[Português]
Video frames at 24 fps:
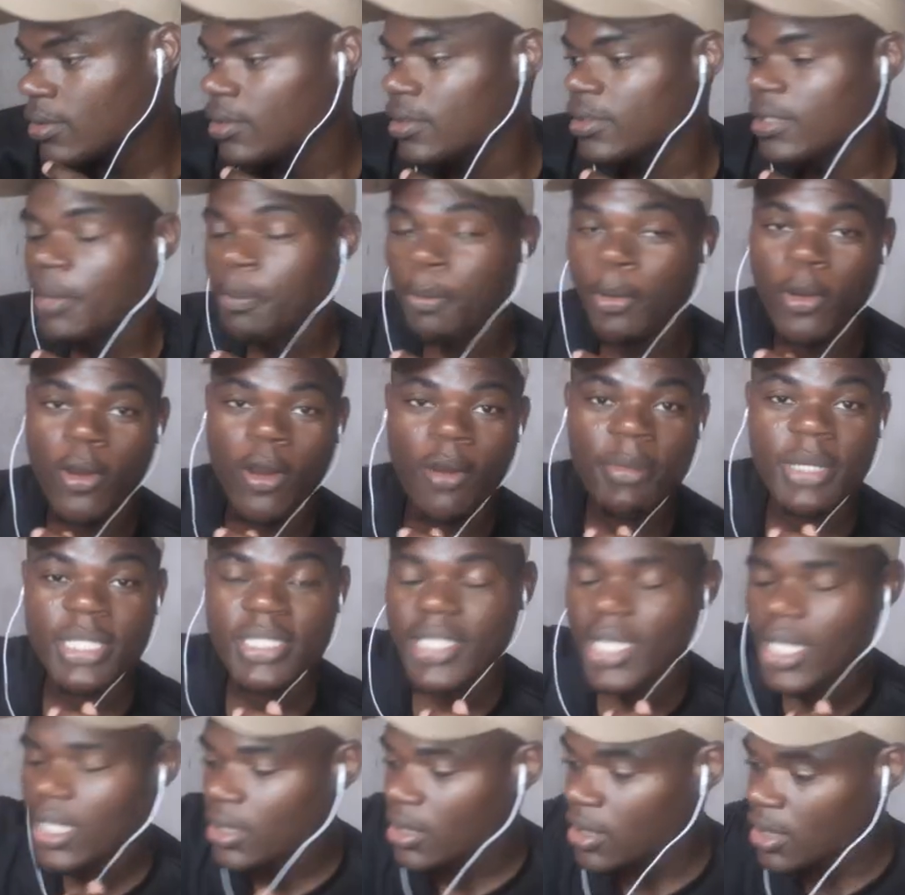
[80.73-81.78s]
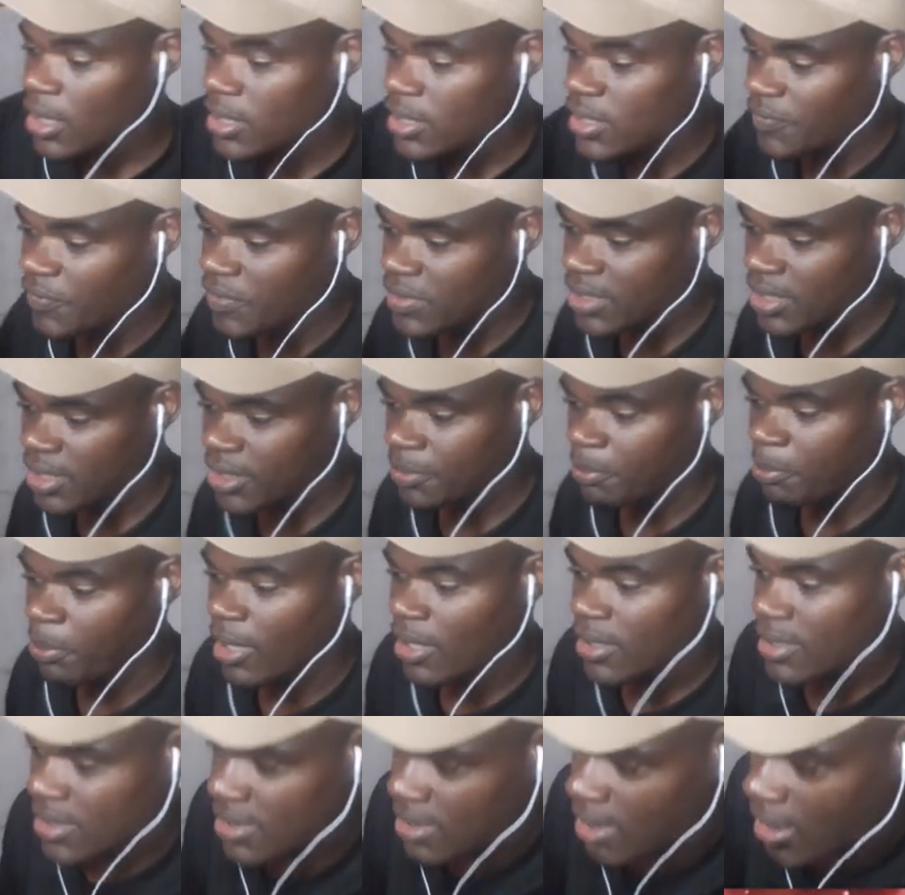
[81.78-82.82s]
Tipo, comentem aqui se vocês
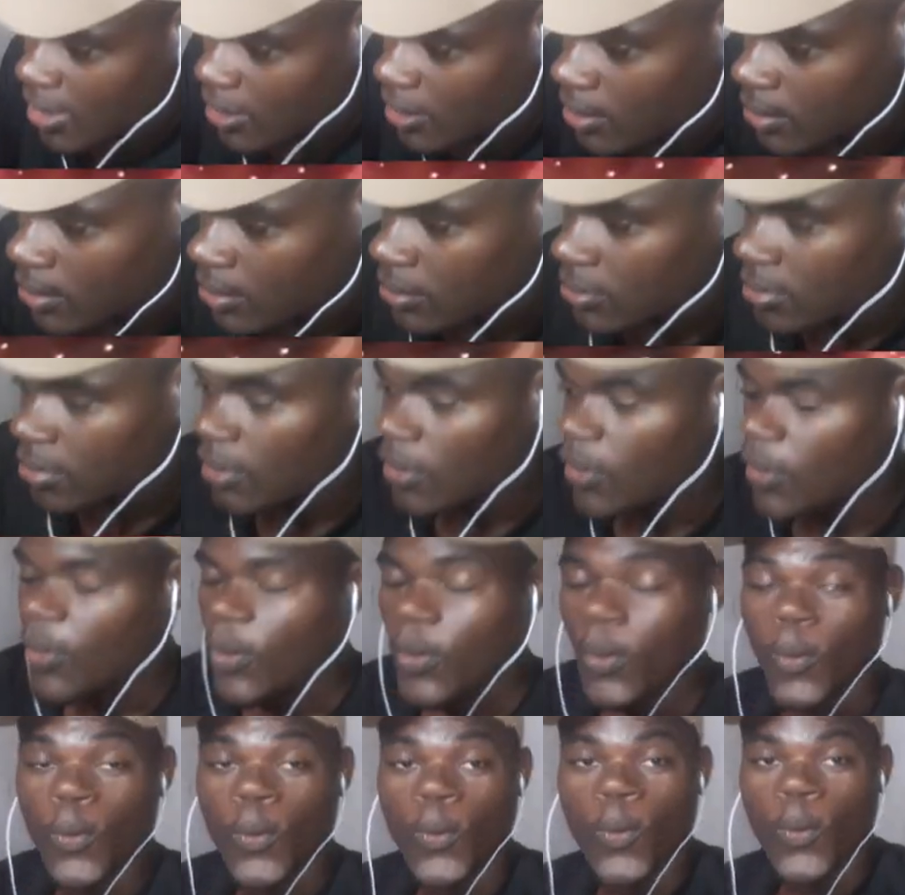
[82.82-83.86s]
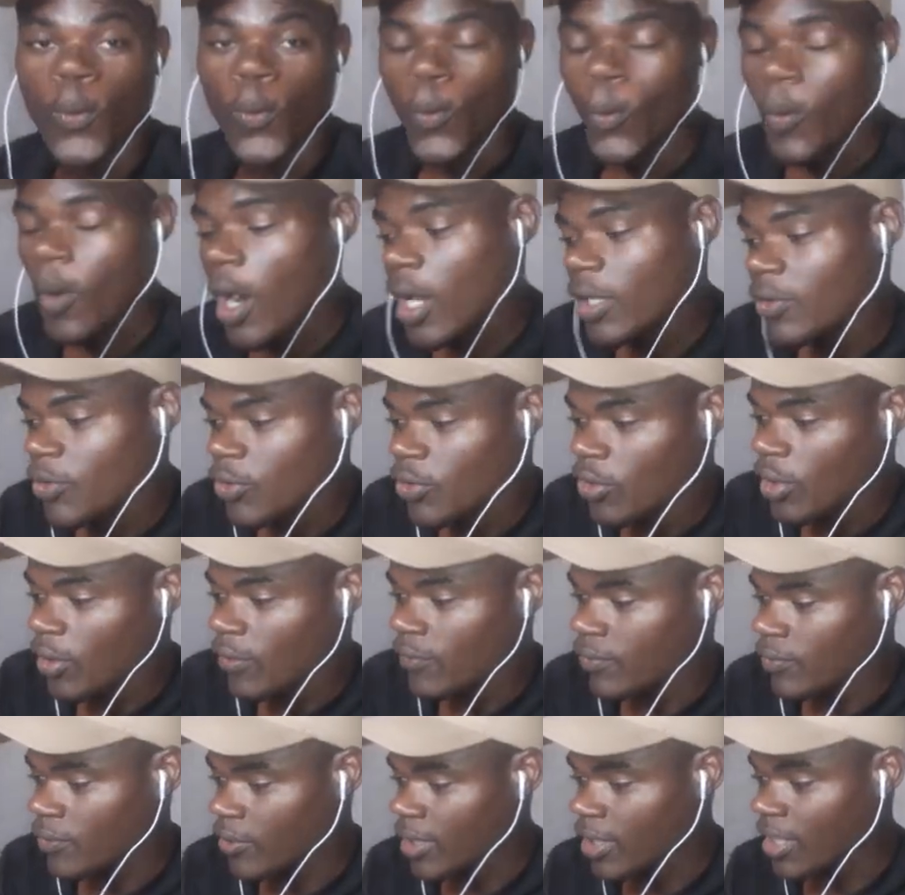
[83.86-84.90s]
passaram o ano
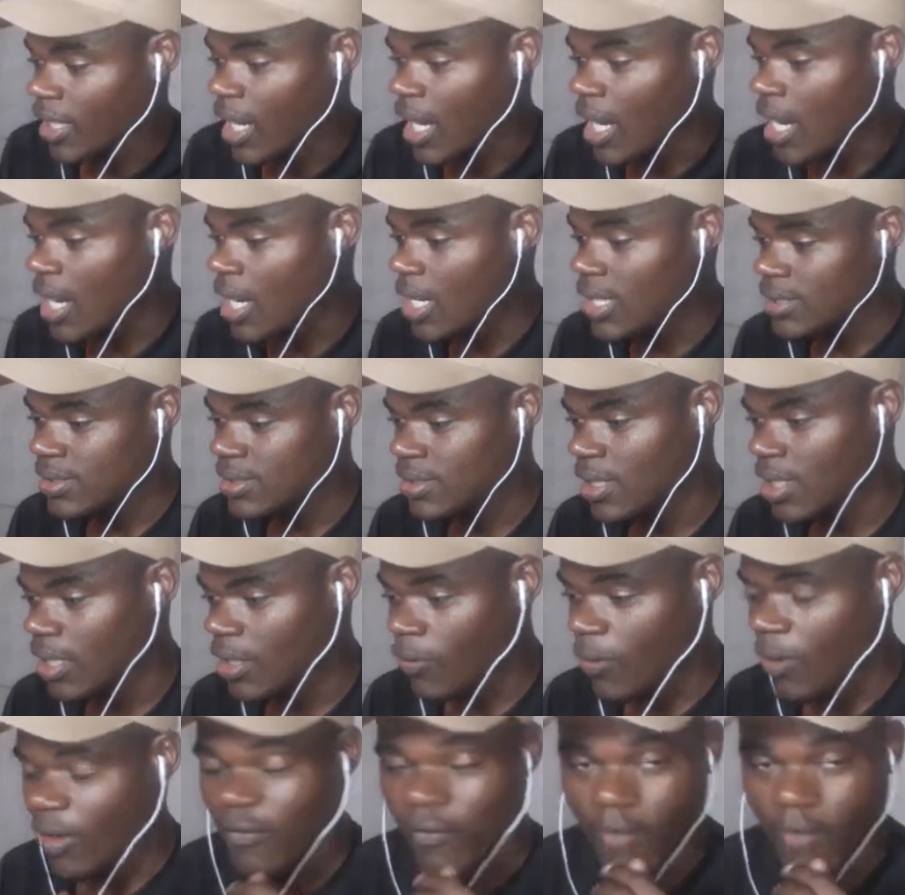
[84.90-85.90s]
novo em casa, com a